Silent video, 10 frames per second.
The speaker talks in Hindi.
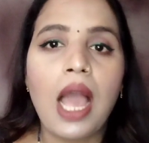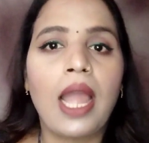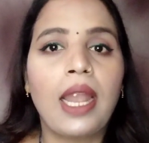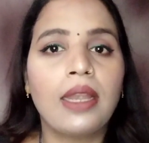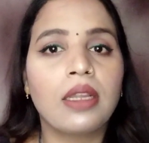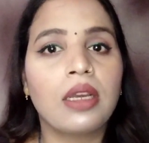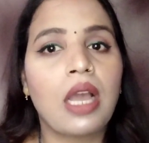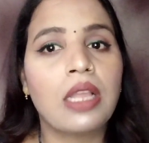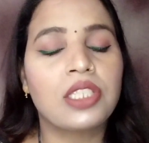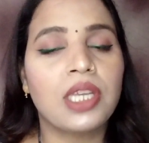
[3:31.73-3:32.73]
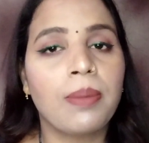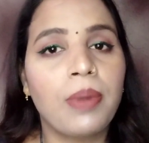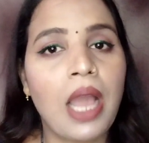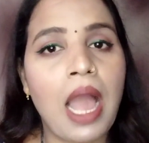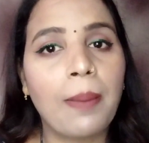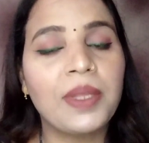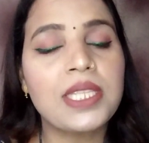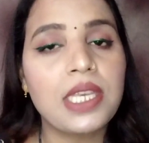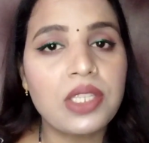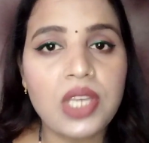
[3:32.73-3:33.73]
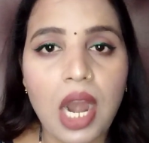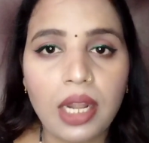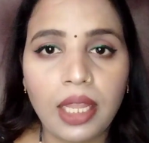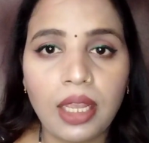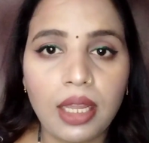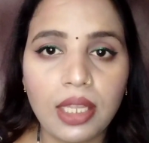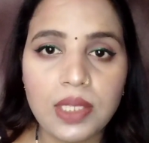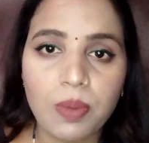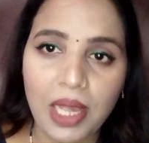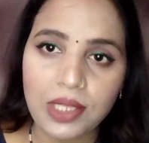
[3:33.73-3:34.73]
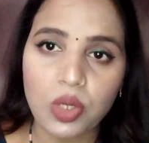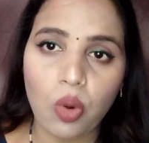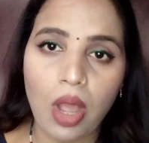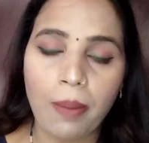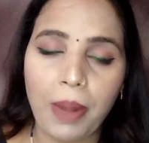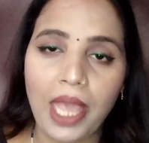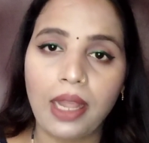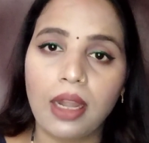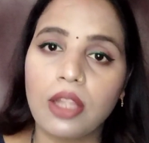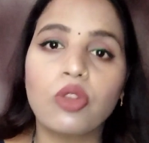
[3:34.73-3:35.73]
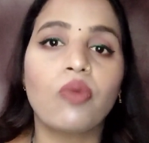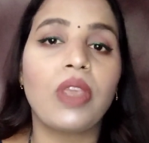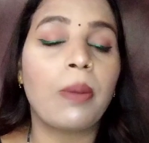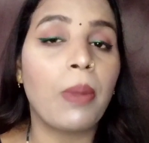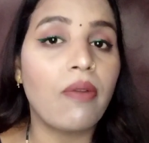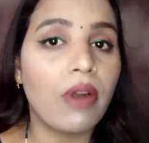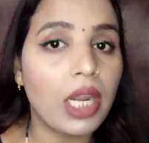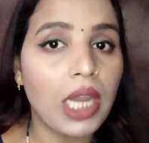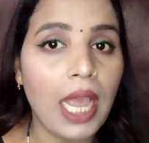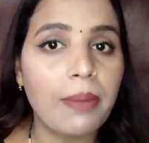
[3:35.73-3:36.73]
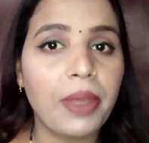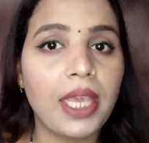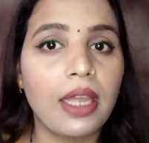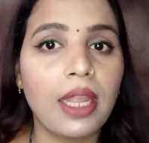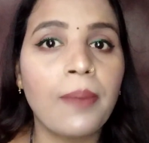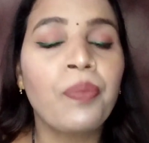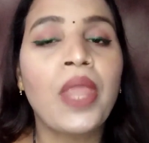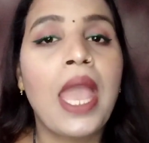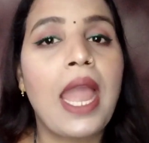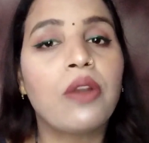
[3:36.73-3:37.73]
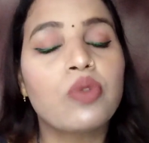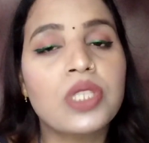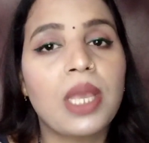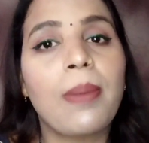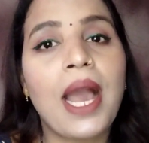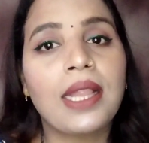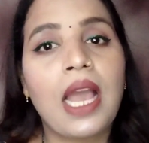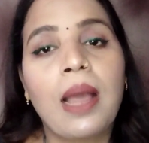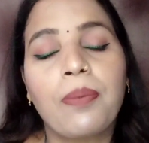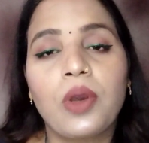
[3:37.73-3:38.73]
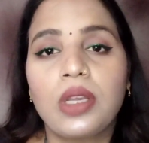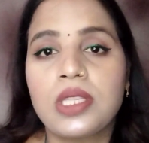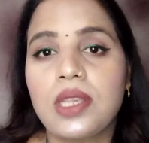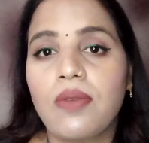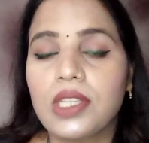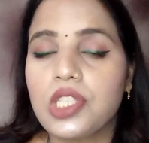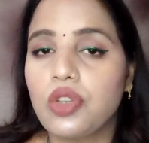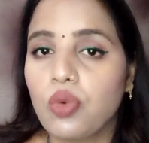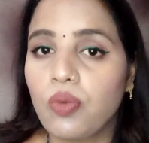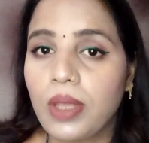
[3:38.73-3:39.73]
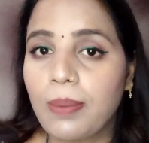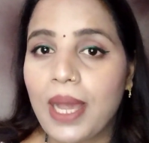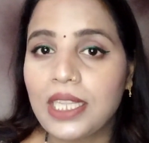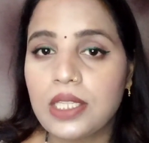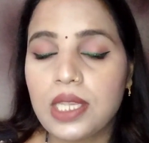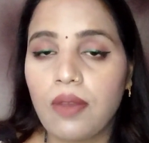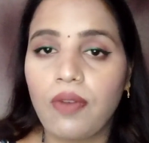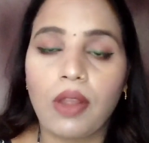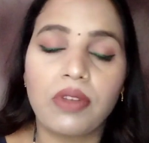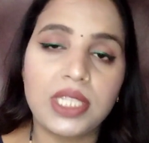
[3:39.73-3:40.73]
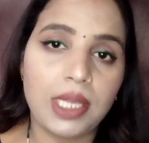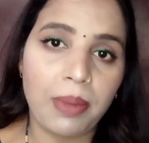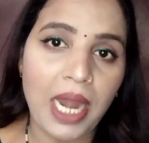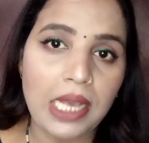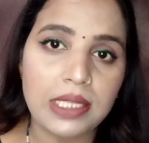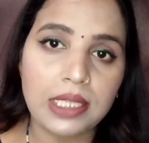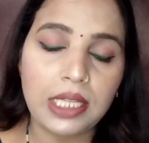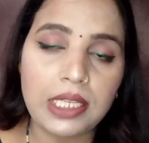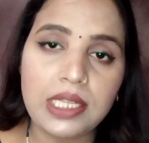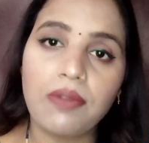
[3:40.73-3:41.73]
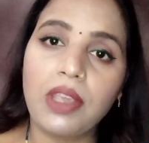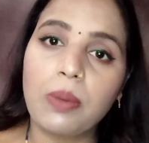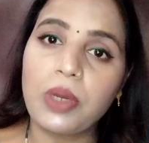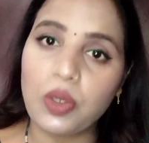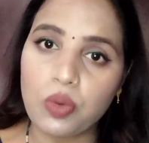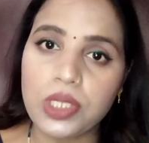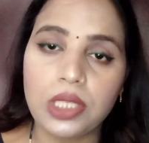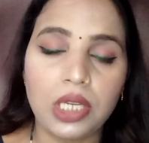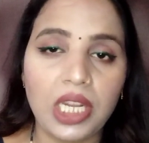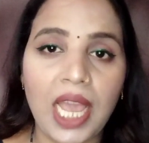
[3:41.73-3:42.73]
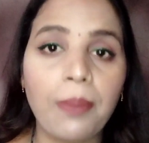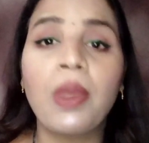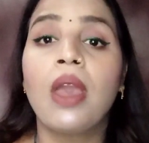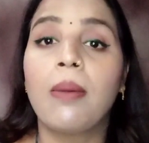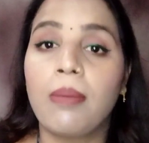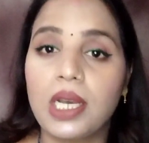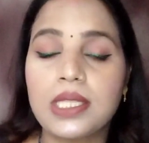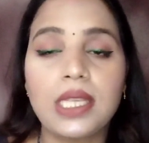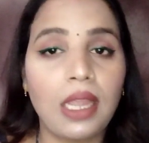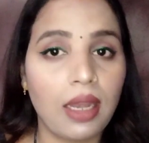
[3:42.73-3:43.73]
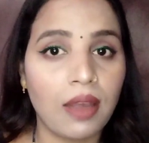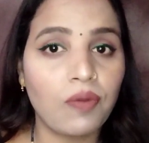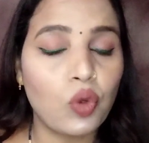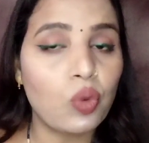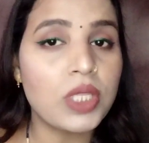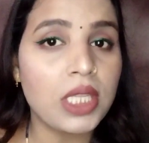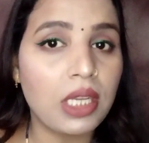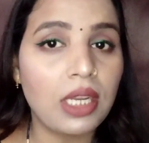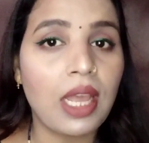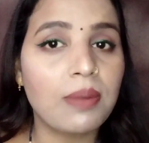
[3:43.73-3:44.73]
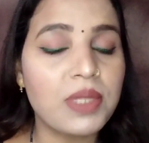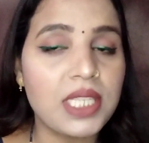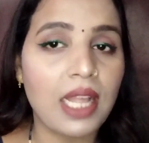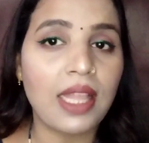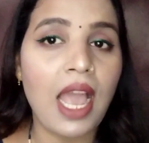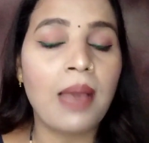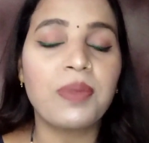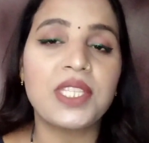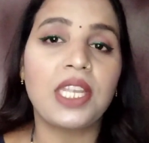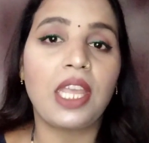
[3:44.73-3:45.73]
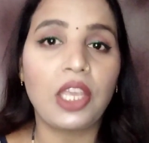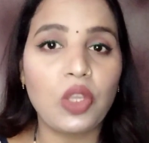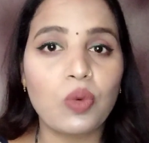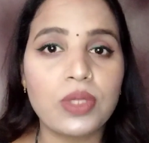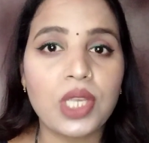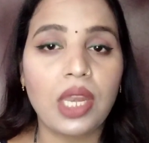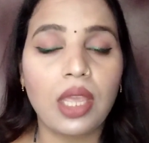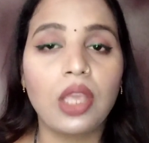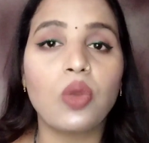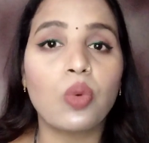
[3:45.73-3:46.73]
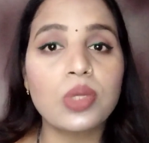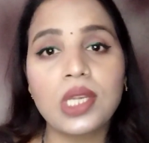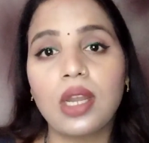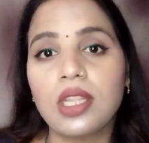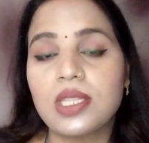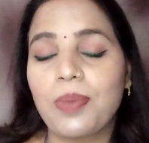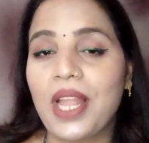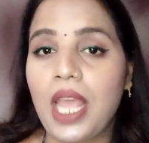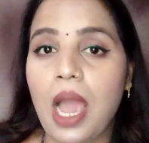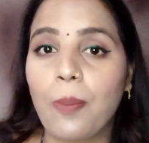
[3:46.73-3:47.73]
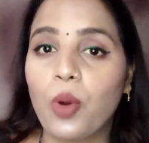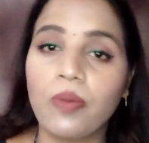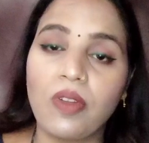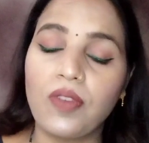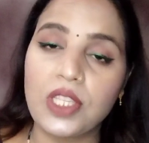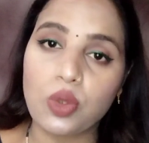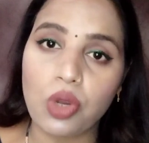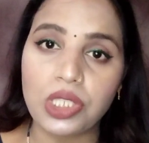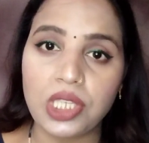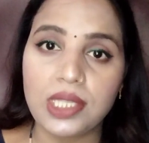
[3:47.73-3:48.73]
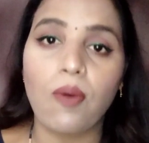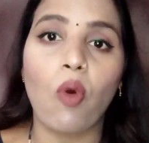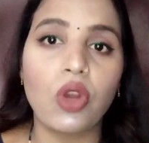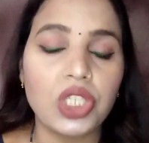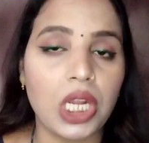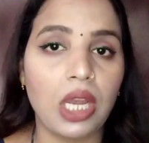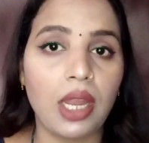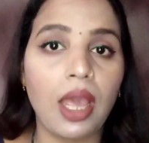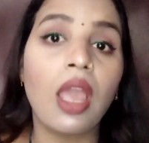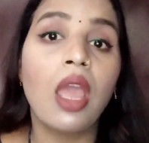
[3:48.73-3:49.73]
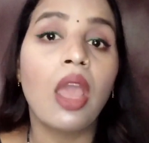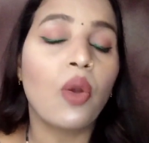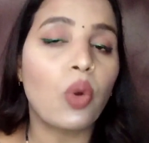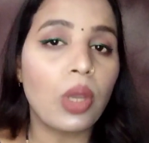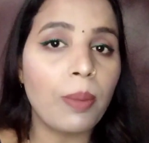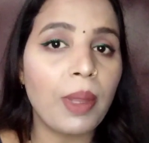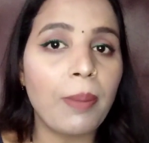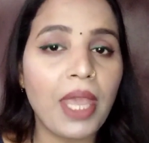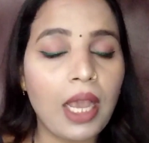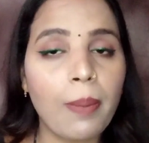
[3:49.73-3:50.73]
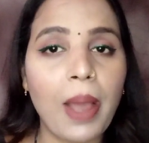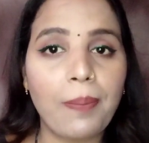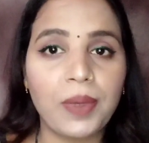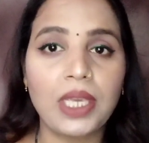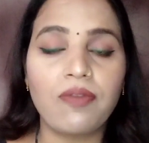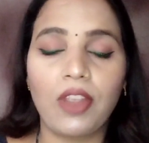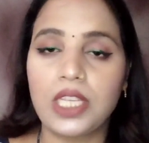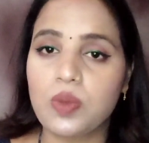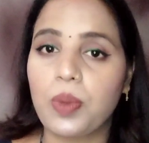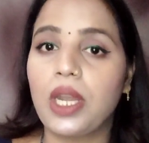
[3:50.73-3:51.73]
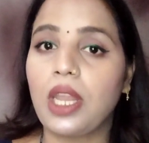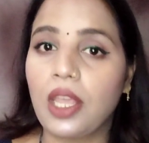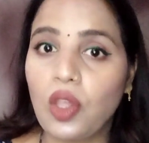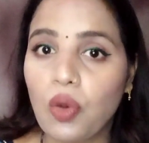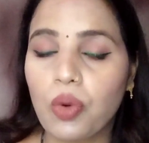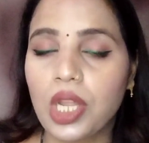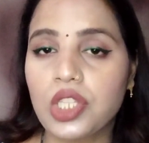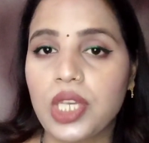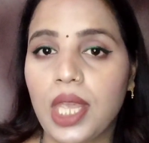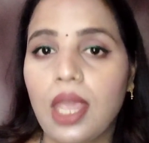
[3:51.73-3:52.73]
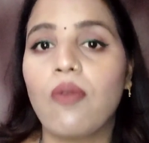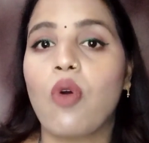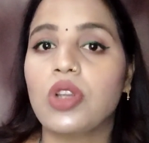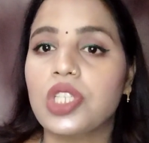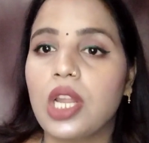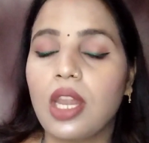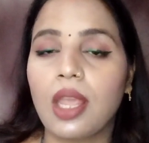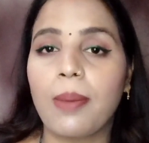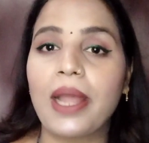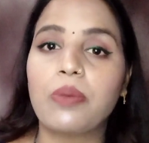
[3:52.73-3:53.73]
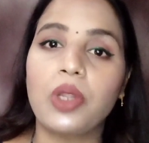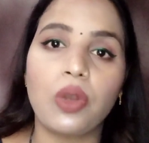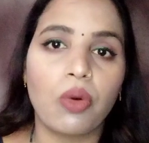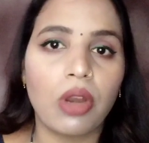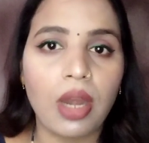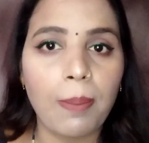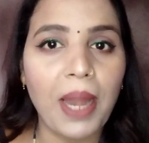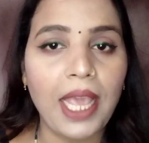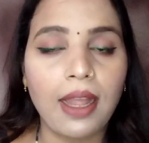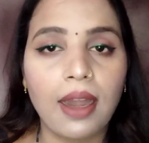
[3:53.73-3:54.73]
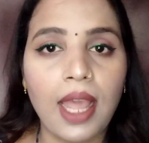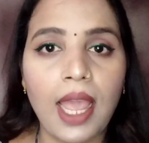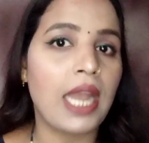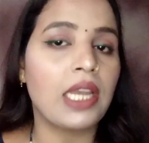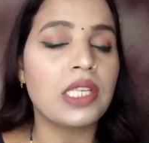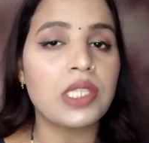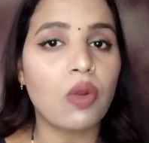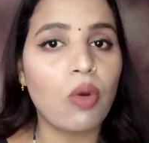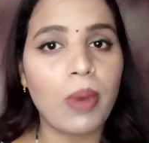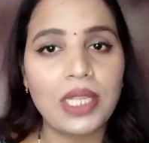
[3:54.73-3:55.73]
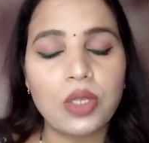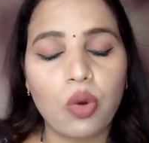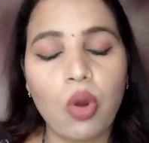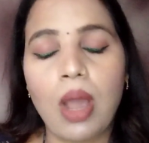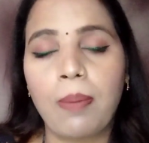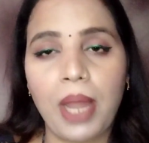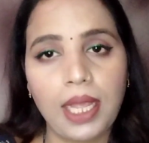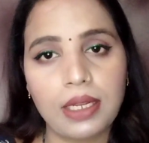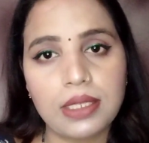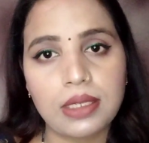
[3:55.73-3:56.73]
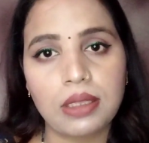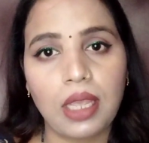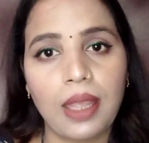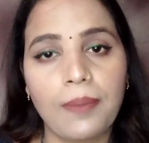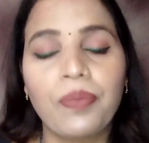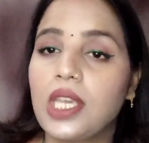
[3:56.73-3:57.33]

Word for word: एंड uh, जब आप इसकी स्टार्टिंग करें इस मास्क को अप्लाई करना तो वीक में वन टाइम ही करें एंड उसके बाद आप इसे वन से टू वीक बाद इसकी फ्रिक्वेंसी बढ़ा सकते हैं इसे वीक में टू से थ्री टाइम बस इनफ टू से थ्री टाइम से ज़्यादा आप इसे नहीं यूज़ करेंगे यूज़ करने से पहले आपको अपने फेस को अच्छे से वॉश कर लेना कोई भी मेकअप आपके फेस पर नहीं होना चाहिए वॉश करने के बाद में टोनर अप्लाई करना है एंड इस ग्लो मास्क को अप्लाई कर सकते हैं